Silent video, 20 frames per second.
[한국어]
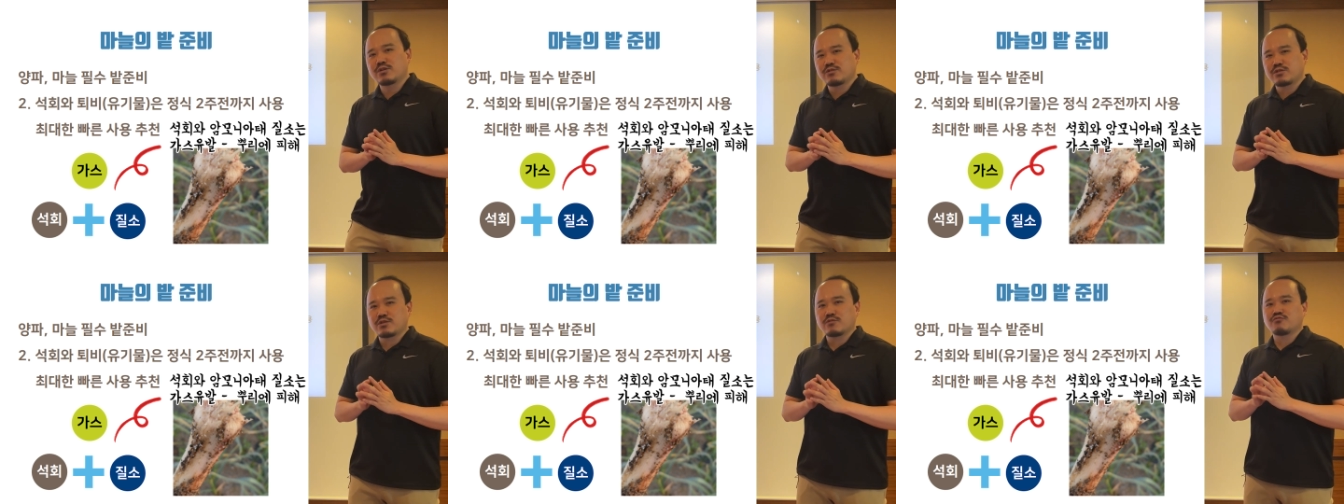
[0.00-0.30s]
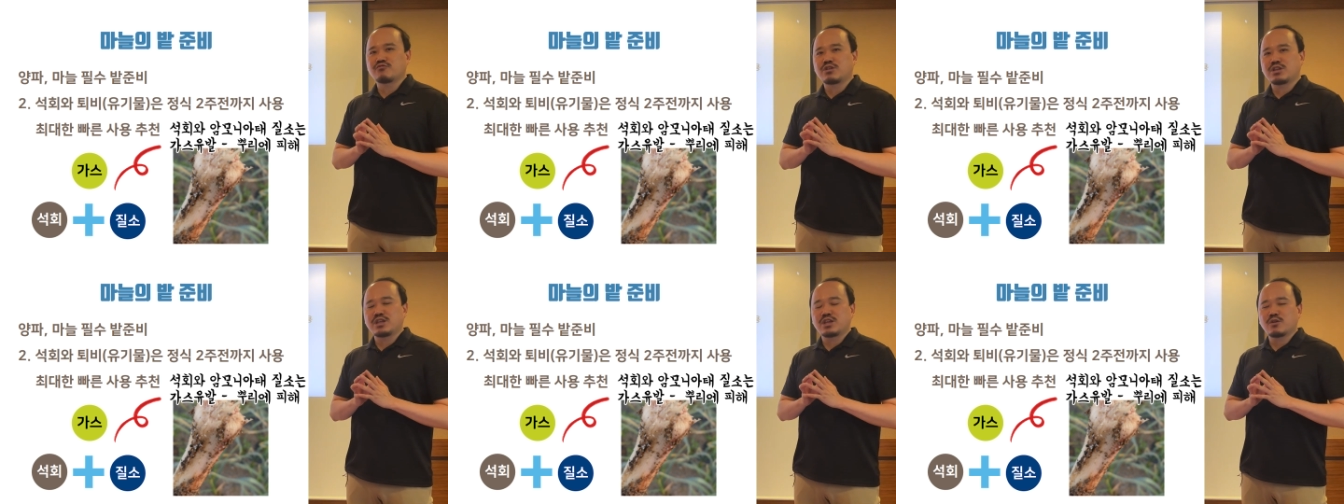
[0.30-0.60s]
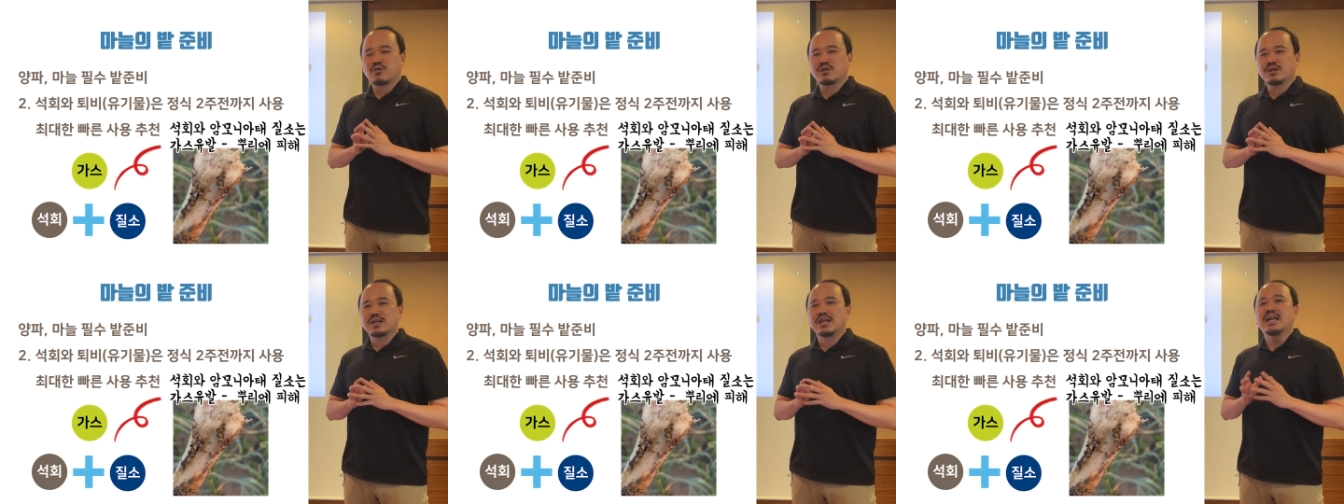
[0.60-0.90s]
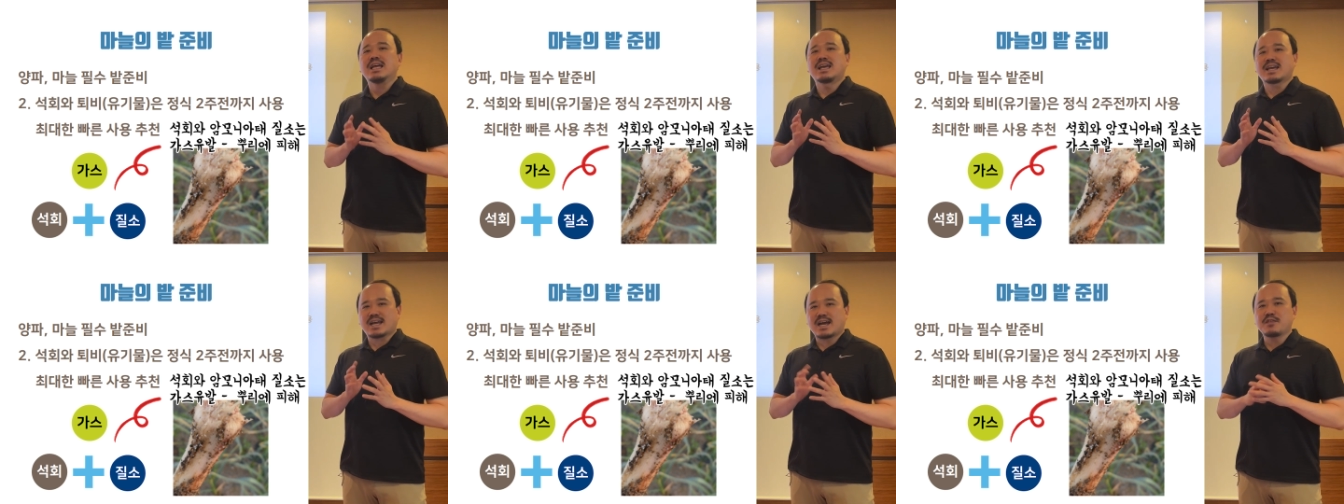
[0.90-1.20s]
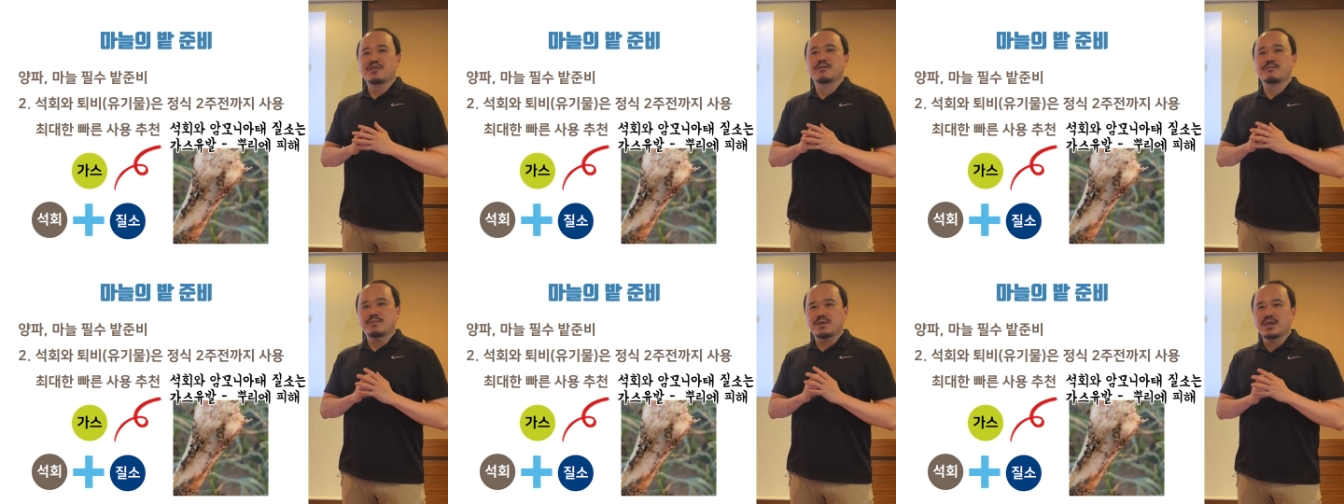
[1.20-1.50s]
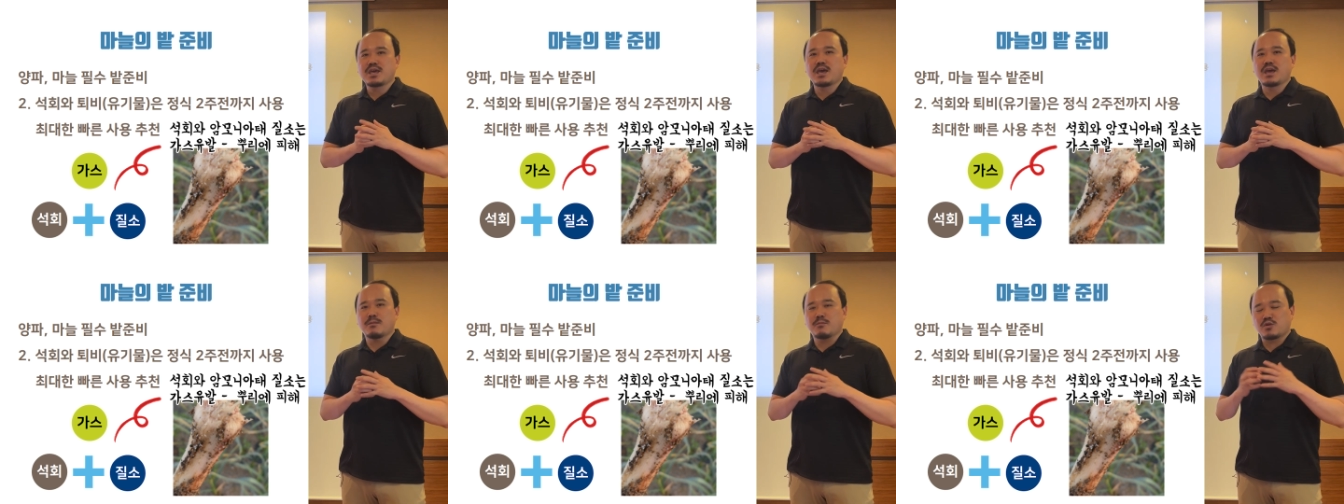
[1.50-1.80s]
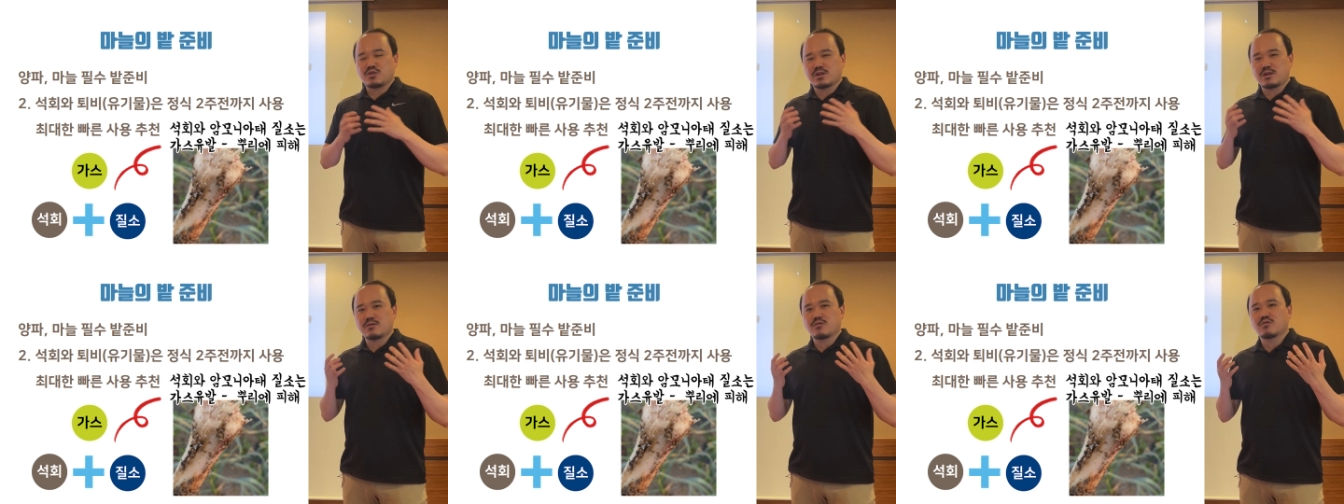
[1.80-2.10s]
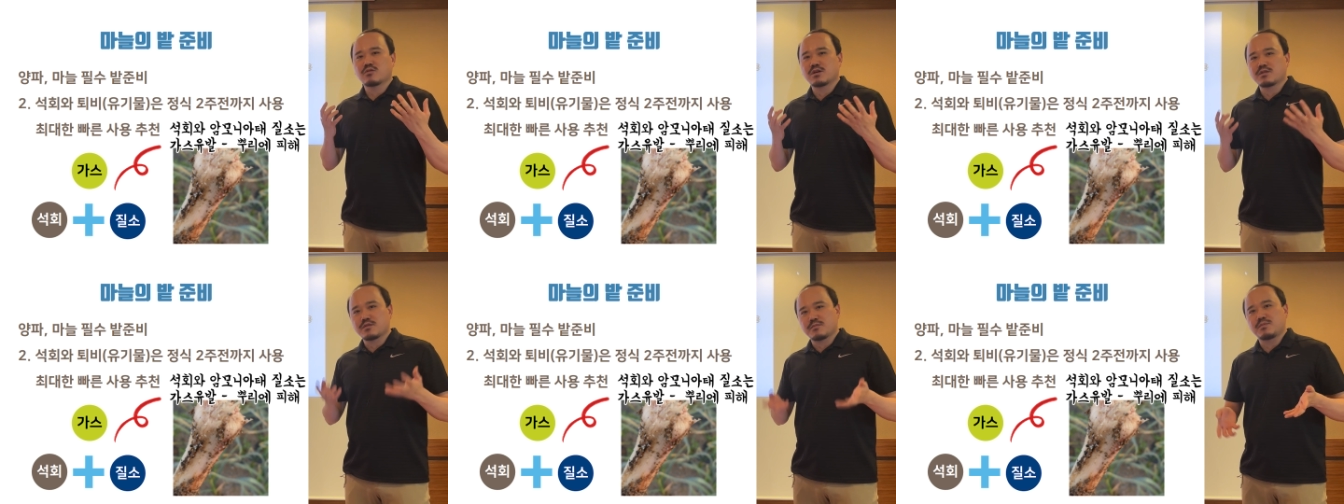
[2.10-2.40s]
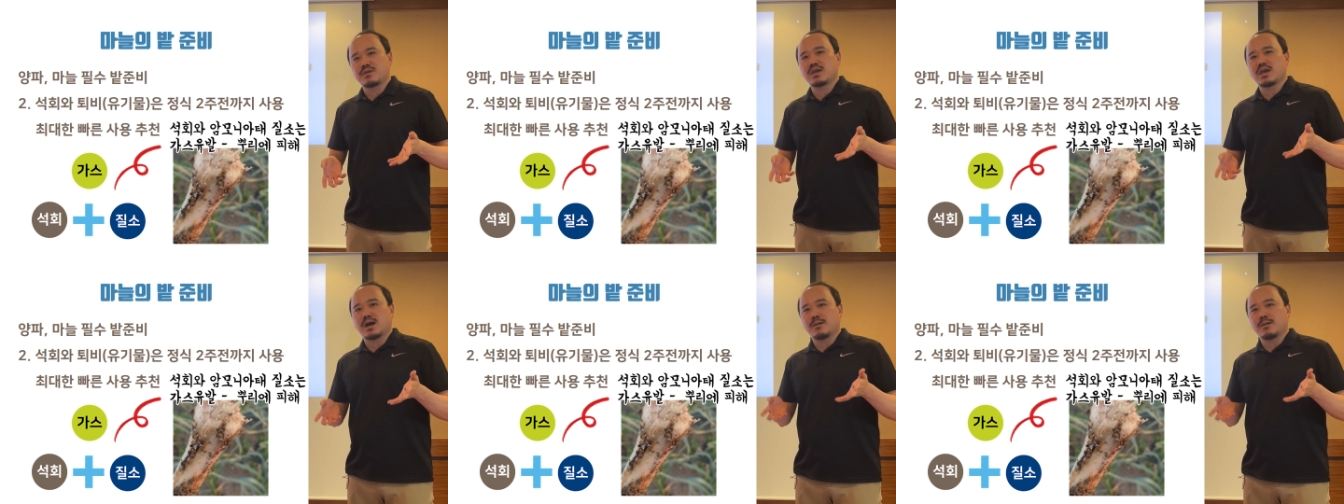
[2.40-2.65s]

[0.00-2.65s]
이제 우린 이걸 가스 피해, 뭐 질소 가스 피해,